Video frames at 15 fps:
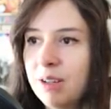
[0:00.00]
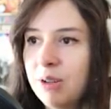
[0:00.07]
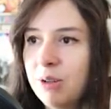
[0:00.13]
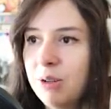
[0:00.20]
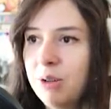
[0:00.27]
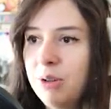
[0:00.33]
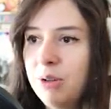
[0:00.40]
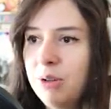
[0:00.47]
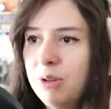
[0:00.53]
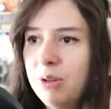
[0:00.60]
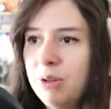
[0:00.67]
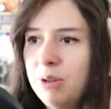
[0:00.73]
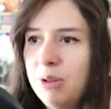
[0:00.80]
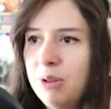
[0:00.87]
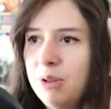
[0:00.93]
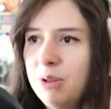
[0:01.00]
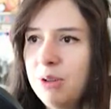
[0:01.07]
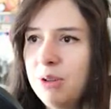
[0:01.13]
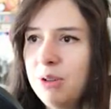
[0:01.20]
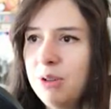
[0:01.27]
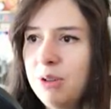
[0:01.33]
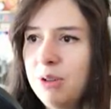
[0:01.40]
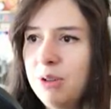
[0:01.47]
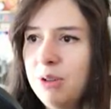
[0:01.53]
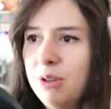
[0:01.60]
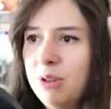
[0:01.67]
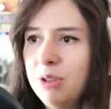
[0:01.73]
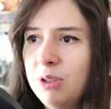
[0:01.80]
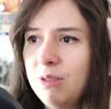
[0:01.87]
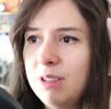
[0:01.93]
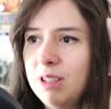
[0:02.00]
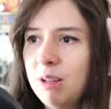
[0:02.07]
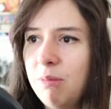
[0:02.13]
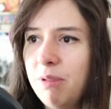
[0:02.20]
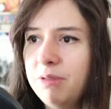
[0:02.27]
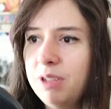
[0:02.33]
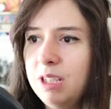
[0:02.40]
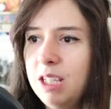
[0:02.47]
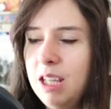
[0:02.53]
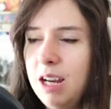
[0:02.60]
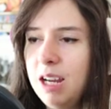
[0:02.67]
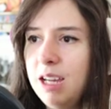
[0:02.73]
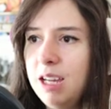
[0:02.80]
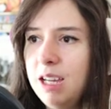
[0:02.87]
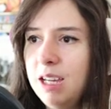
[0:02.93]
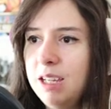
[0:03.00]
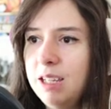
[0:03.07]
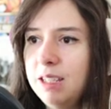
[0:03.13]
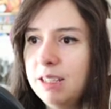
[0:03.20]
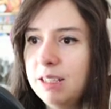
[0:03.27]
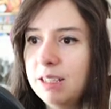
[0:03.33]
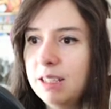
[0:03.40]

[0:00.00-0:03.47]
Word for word: Oh, dove andremo a finire?